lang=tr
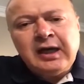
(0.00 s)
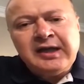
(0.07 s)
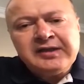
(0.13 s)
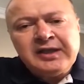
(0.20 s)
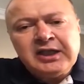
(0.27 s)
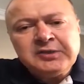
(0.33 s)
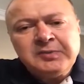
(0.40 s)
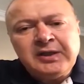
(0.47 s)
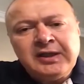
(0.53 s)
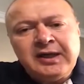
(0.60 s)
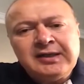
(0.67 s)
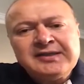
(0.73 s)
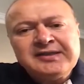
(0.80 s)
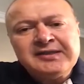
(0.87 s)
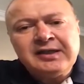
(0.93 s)

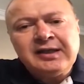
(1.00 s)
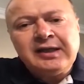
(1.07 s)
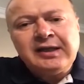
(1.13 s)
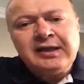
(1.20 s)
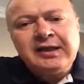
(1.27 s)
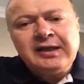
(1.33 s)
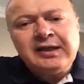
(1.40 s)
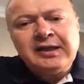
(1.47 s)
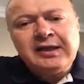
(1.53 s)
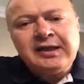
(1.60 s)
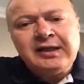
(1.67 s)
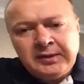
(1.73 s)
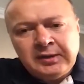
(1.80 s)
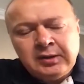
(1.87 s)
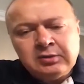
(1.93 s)
antlaşmalarla sınırlanmış
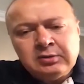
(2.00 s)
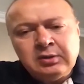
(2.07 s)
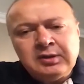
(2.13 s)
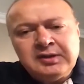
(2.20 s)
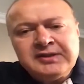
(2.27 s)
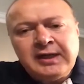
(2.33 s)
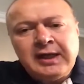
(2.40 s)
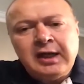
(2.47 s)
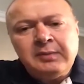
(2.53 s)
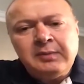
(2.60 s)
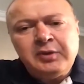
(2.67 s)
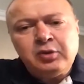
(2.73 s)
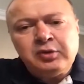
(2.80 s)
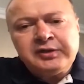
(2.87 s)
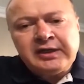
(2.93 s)
durumda. Dolayısıyla
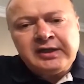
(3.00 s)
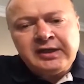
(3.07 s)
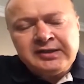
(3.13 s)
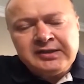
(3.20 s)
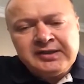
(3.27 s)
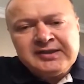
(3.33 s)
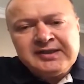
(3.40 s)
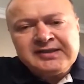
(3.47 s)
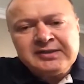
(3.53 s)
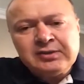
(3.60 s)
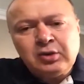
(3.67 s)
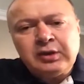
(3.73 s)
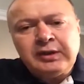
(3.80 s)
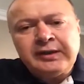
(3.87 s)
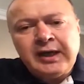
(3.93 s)
her bir ülke, Karadeniz'e
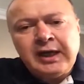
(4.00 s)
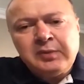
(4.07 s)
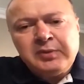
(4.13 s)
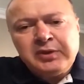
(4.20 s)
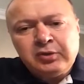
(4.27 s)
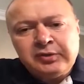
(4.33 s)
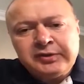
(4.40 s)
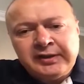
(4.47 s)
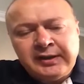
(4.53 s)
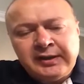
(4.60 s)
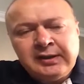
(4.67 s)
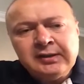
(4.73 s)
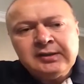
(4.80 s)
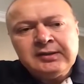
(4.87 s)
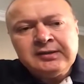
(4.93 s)
sınır olan her bir
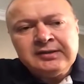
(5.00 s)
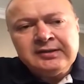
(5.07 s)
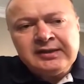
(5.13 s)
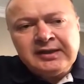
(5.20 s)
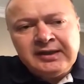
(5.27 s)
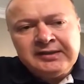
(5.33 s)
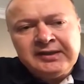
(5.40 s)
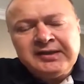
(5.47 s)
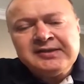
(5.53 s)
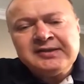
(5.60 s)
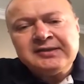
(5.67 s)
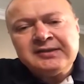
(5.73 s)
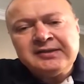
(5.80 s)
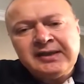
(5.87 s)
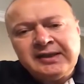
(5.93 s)
ülke,
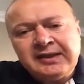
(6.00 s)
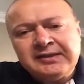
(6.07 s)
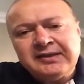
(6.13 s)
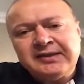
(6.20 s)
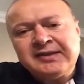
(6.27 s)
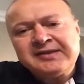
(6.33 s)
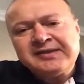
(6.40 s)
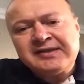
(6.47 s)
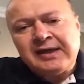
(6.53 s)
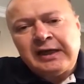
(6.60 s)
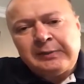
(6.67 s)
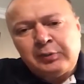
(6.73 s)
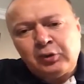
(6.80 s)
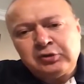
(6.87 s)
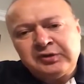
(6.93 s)
Karadeniz'in ne kadarına
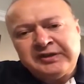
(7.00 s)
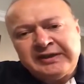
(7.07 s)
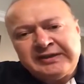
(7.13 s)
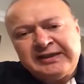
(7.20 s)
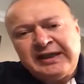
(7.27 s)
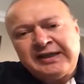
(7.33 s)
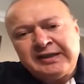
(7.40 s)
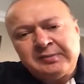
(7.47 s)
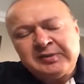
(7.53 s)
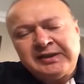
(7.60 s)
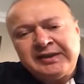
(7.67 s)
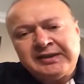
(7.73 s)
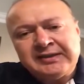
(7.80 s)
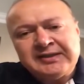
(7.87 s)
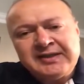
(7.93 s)
sahip olduğunu, yetki
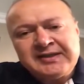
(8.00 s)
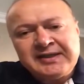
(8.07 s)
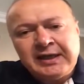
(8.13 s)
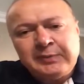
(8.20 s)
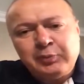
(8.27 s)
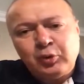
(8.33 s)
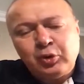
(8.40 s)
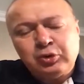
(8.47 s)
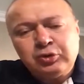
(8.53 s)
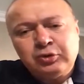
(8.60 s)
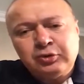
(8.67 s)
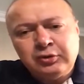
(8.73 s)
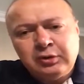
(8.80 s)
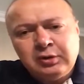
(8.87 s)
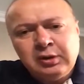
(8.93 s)
anlamında ne kadarına sahip
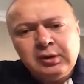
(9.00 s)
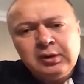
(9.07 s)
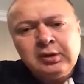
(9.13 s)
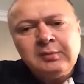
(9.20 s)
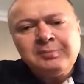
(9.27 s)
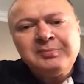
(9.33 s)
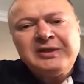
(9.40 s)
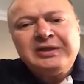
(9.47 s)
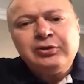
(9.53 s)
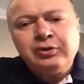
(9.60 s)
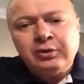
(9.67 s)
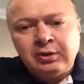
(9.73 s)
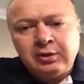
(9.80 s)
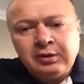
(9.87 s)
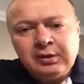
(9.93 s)
olduğunu
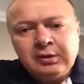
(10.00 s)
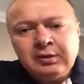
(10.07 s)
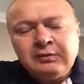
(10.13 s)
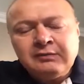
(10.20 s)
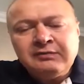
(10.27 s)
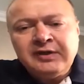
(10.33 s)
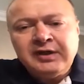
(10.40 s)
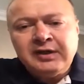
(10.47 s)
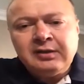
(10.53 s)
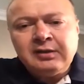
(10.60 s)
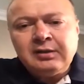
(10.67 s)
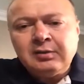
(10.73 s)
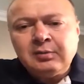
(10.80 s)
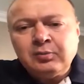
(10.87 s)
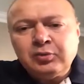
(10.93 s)
biliyor. Ve
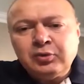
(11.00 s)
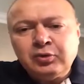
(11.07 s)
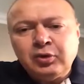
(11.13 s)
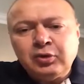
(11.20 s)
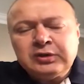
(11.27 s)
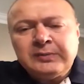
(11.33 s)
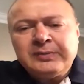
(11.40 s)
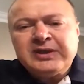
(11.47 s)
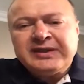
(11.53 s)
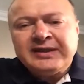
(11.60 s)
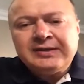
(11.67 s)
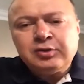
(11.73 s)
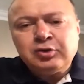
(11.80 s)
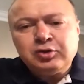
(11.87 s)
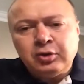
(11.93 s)
bu konuda bir
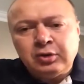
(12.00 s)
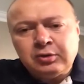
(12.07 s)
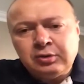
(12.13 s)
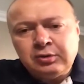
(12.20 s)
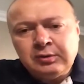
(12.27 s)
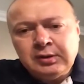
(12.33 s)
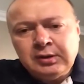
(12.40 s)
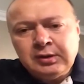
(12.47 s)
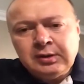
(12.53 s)
tereddüt yok